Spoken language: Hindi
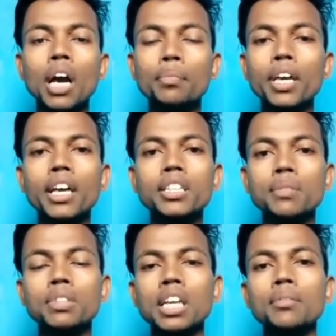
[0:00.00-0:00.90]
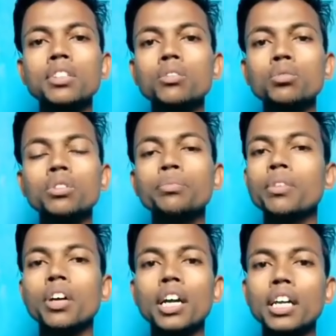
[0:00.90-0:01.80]
क्योंकि आपके एक सब्सक्राइबर से कुछ
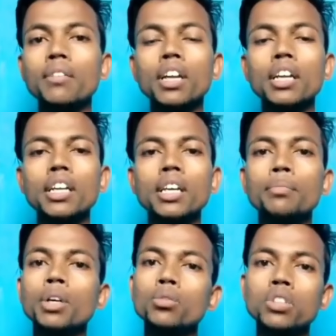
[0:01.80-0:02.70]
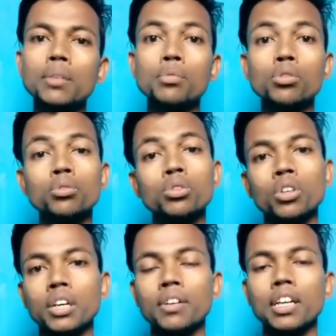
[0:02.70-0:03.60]
घटने वाला नहीं है बट उसका बहुत
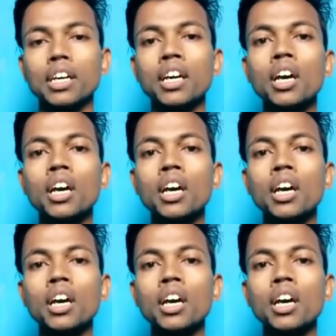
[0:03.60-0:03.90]
कुछ होने वाला